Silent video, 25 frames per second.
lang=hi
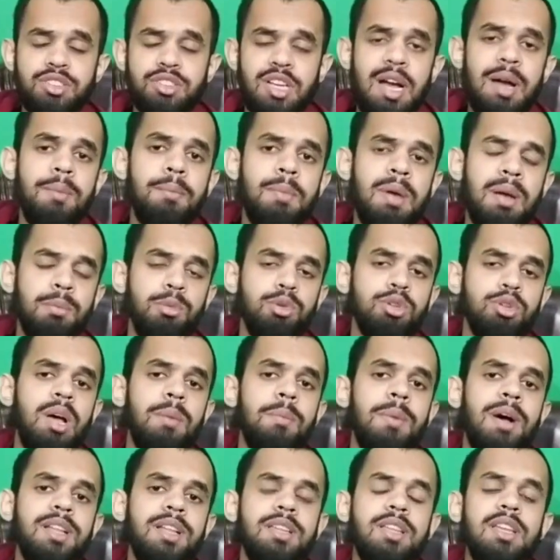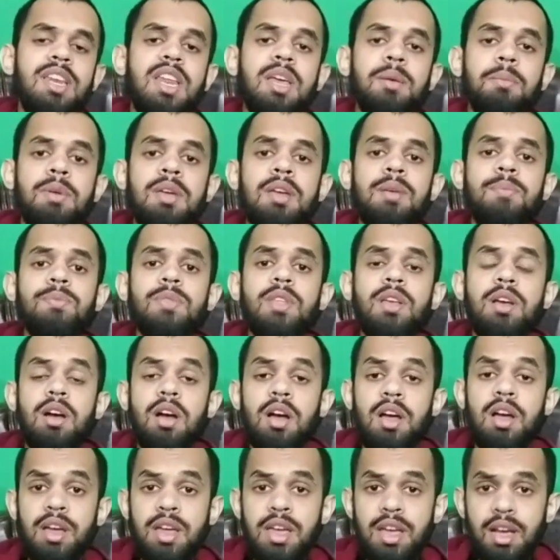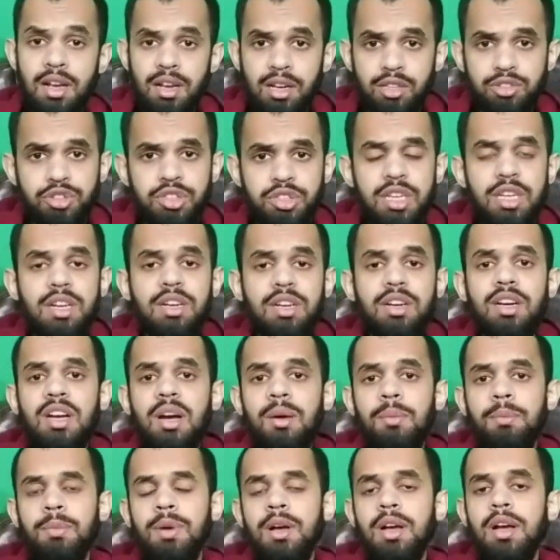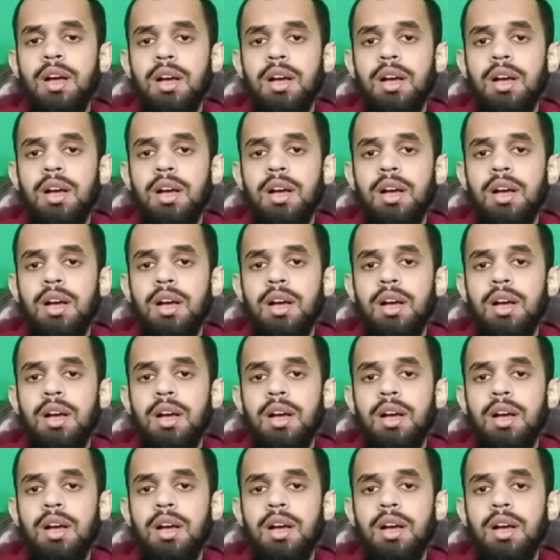साहब महमूद आबादी ने भी एक कसीर रकम